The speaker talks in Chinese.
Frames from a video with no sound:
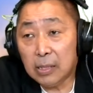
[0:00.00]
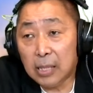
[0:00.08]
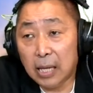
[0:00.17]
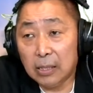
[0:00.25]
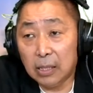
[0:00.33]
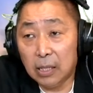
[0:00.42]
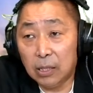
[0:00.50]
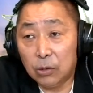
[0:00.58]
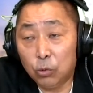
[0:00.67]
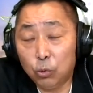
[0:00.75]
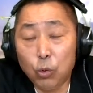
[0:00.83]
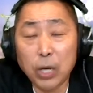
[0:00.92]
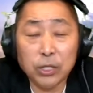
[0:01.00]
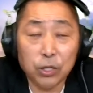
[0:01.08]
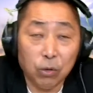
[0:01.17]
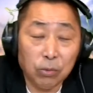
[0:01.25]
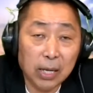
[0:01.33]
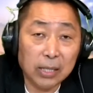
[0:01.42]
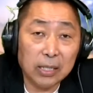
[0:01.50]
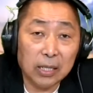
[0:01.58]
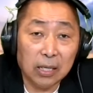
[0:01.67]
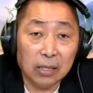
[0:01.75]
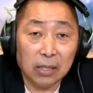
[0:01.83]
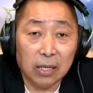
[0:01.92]
他的对手，那这
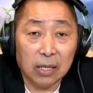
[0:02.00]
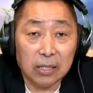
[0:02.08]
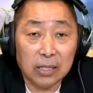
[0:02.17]
个的